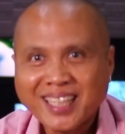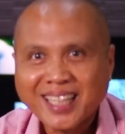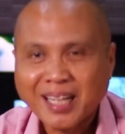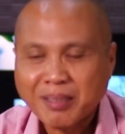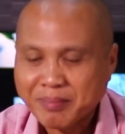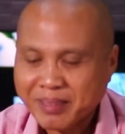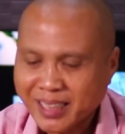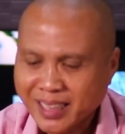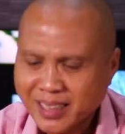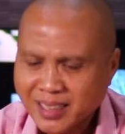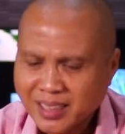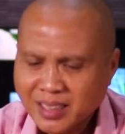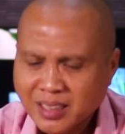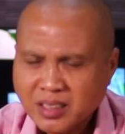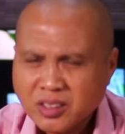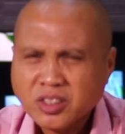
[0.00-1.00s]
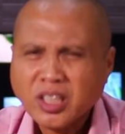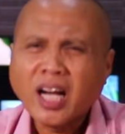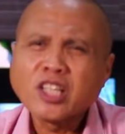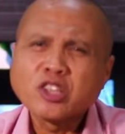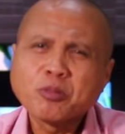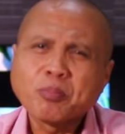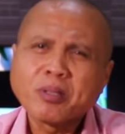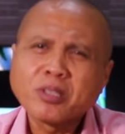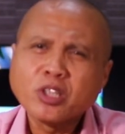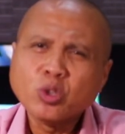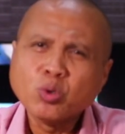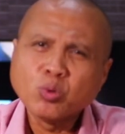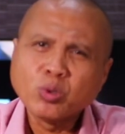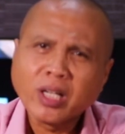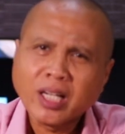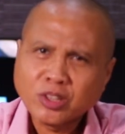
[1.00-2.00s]
Amin. Jangan seperti
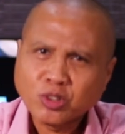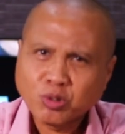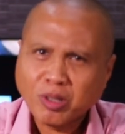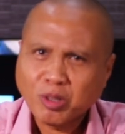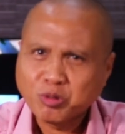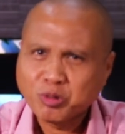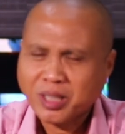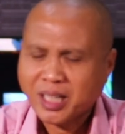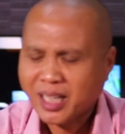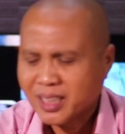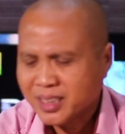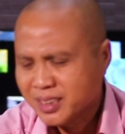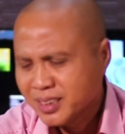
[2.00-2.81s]
Yudas, saudara-saudara.